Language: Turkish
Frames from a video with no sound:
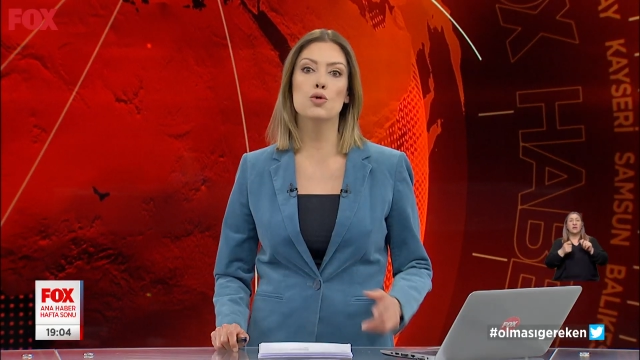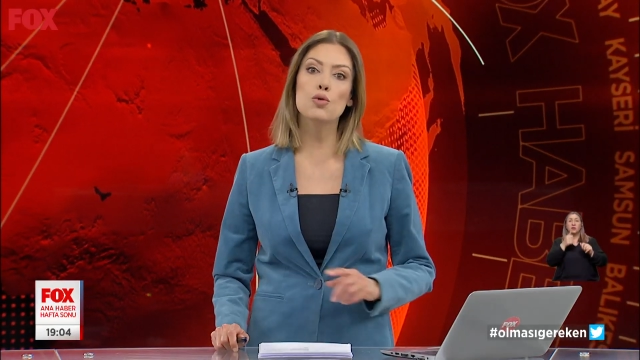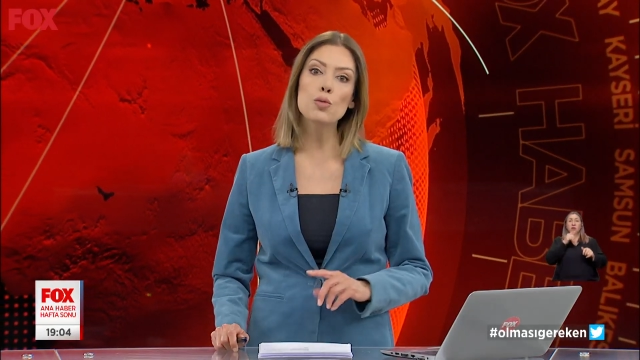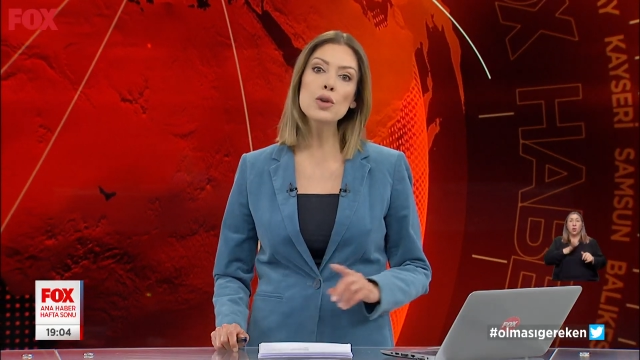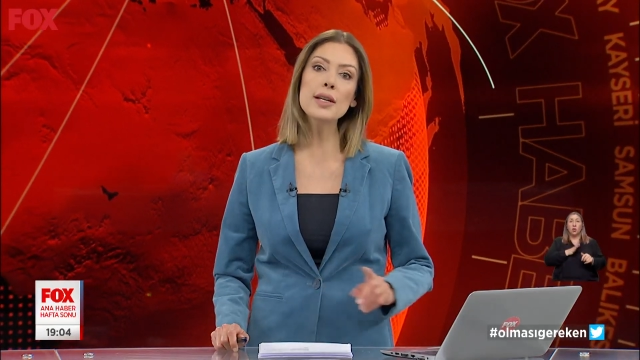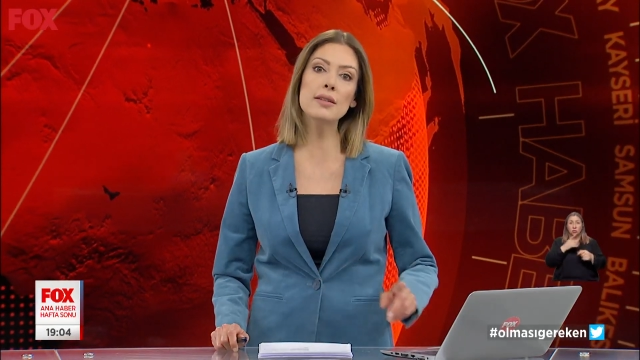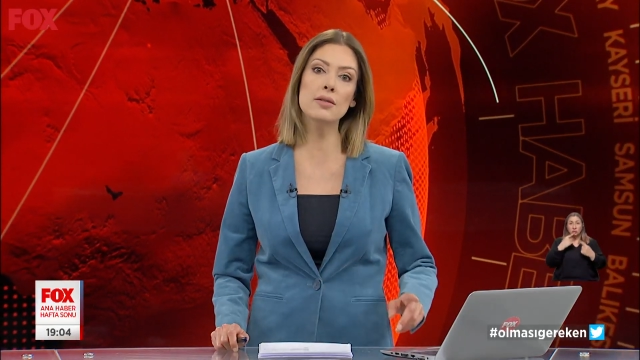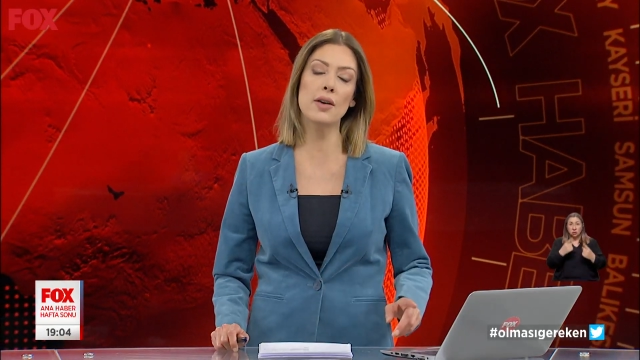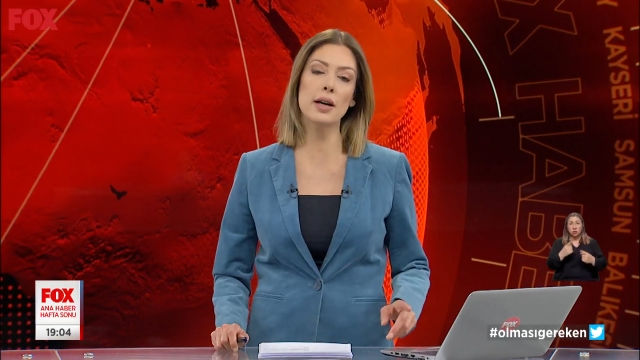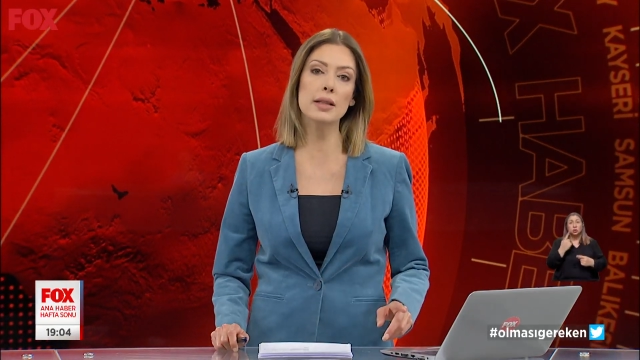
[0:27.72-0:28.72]
Cumhur
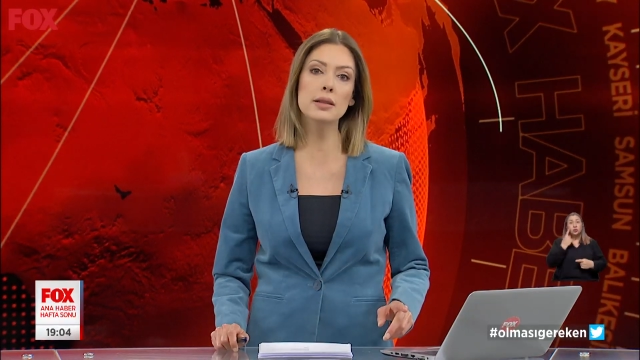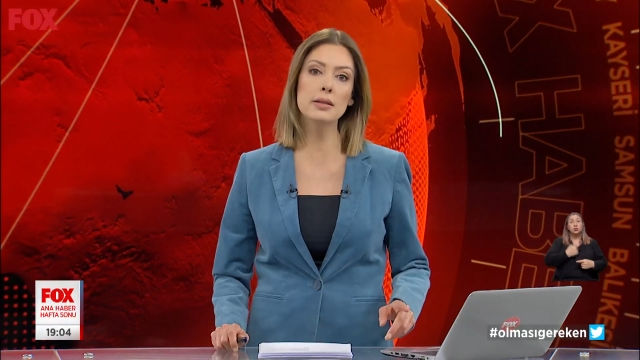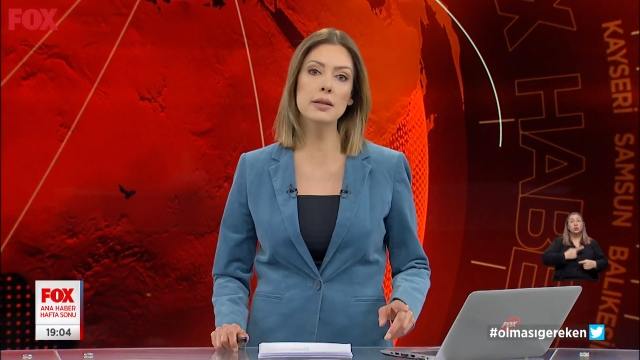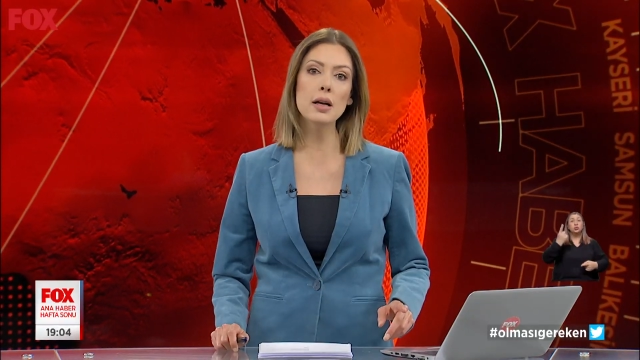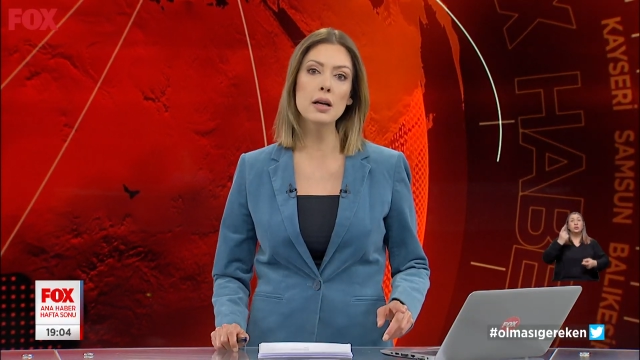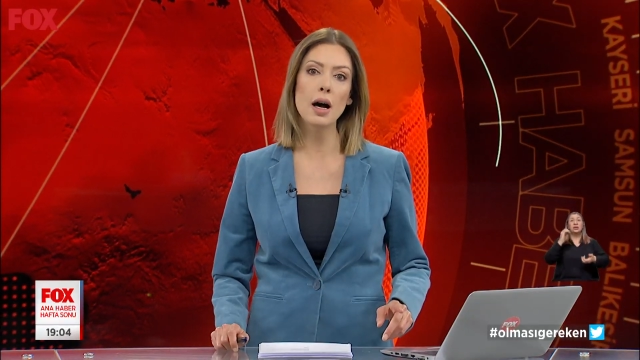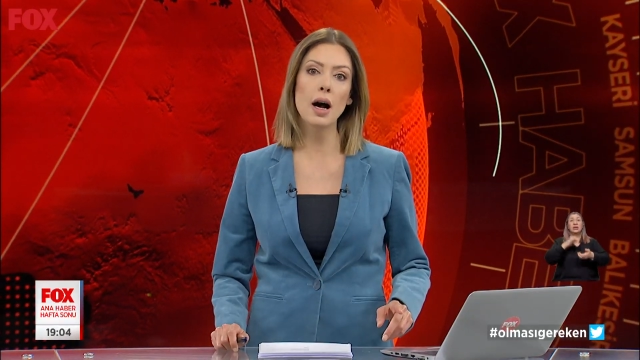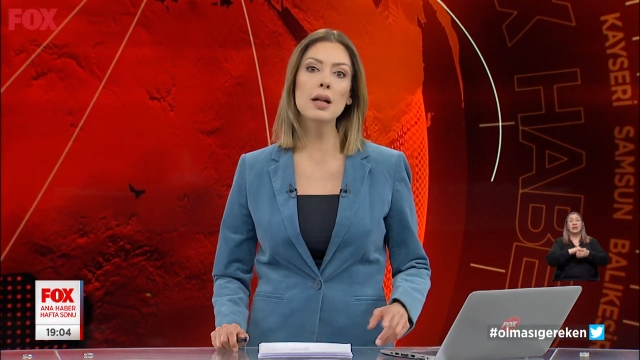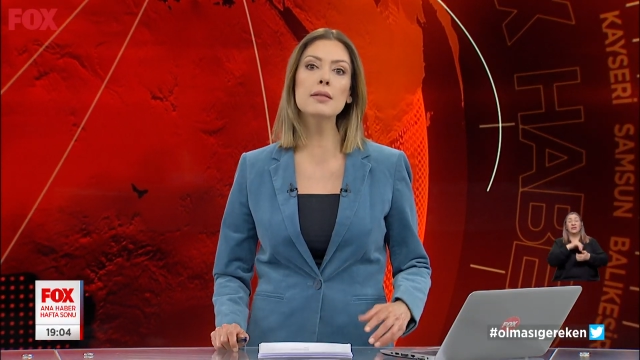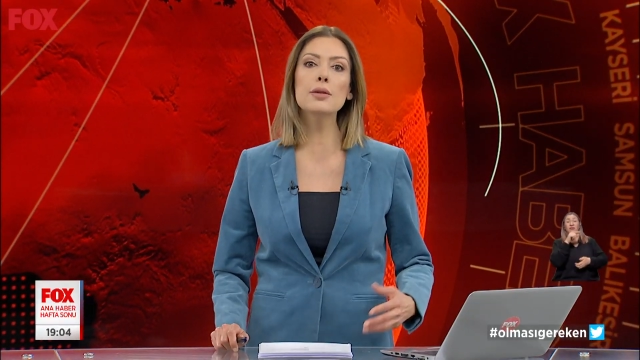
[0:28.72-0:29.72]
İttifakı'nın da
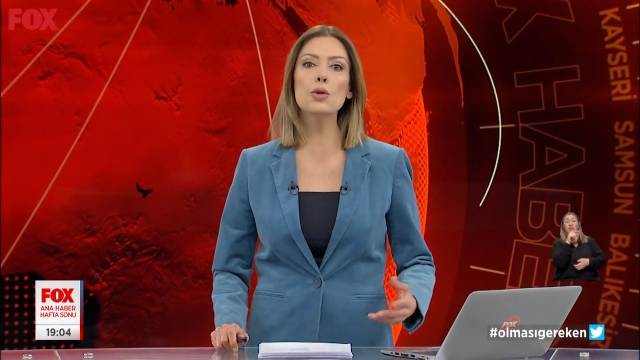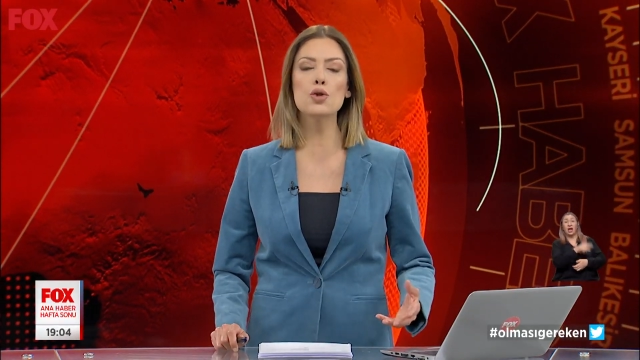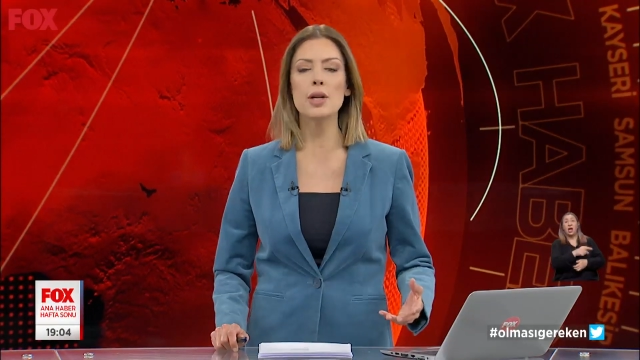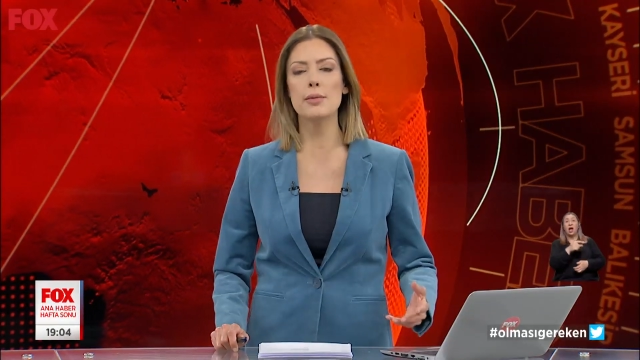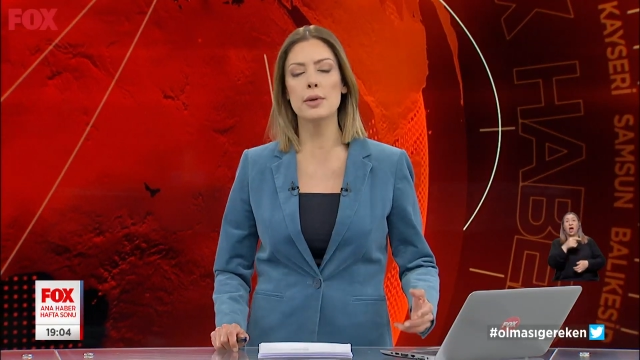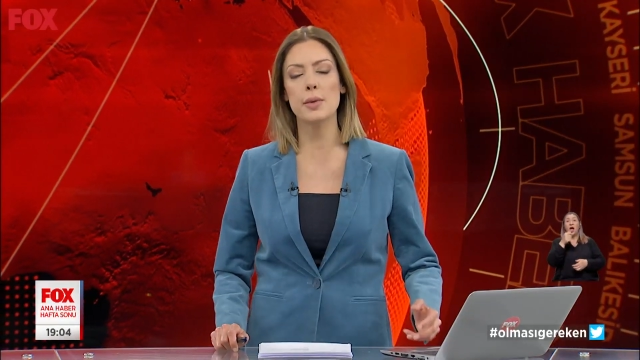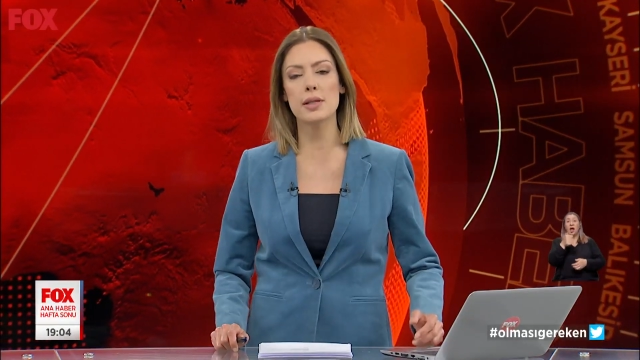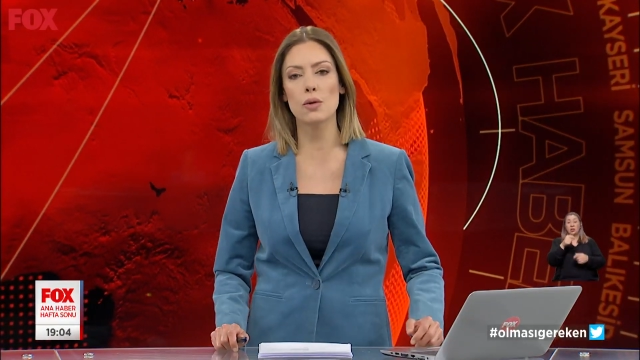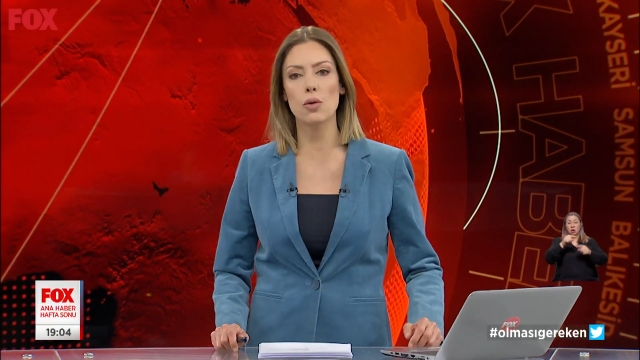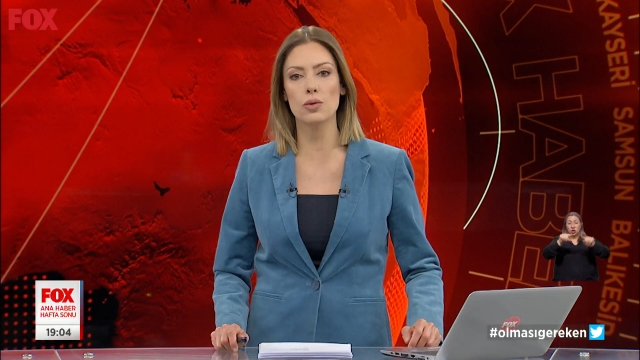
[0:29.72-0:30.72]
altı köşeli bir
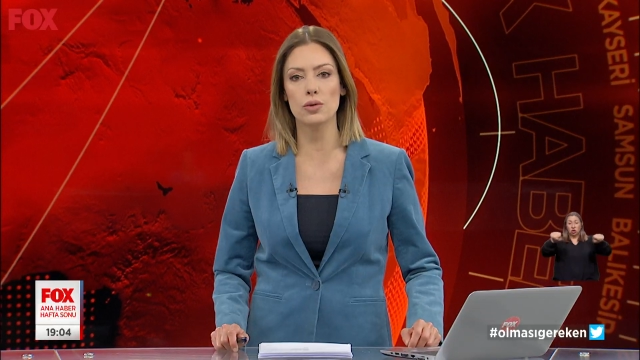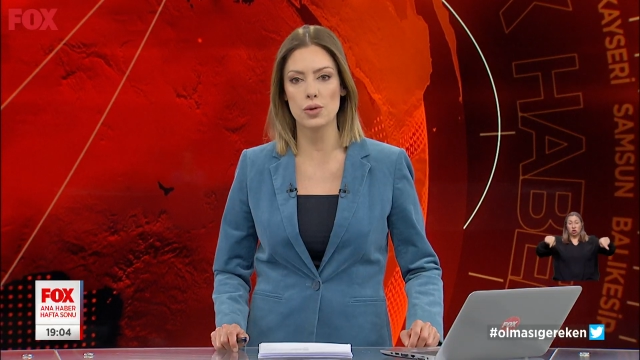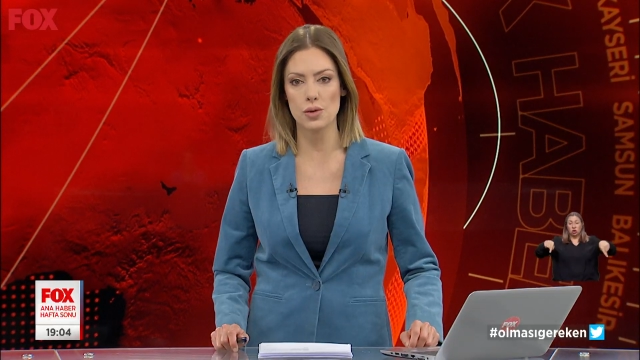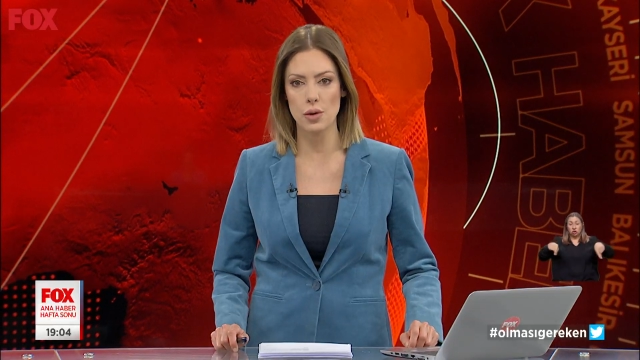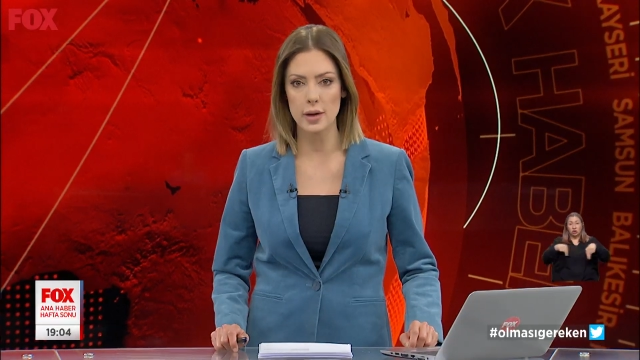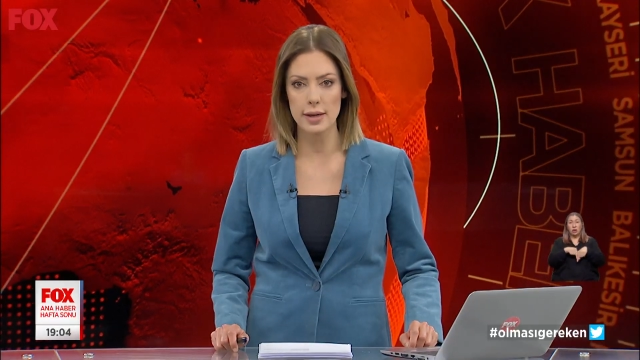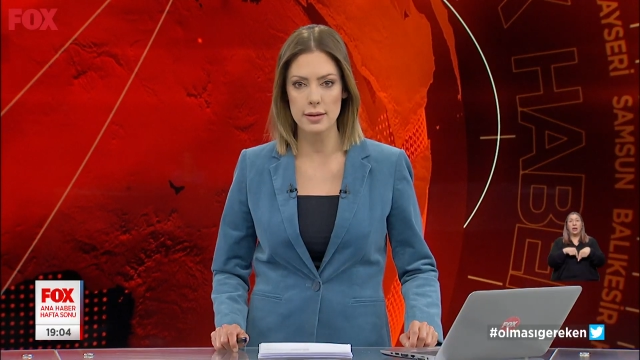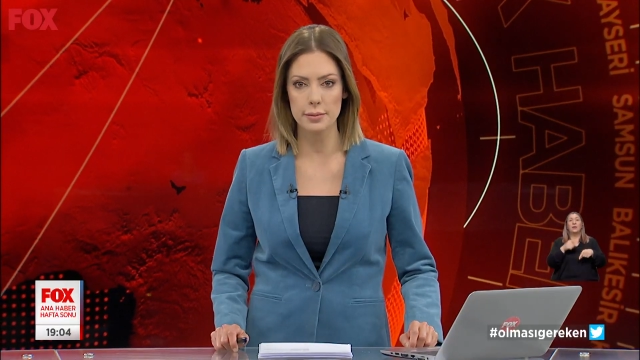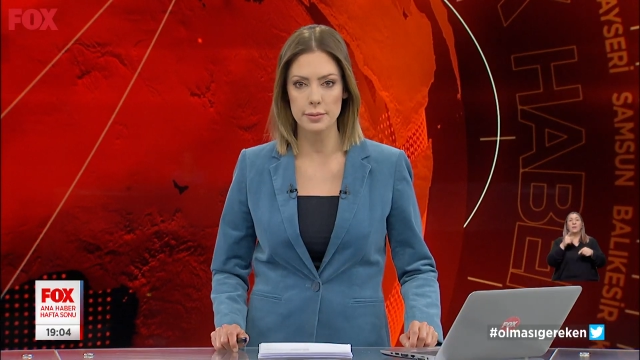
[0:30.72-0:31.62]
masa olduğunu söyledi.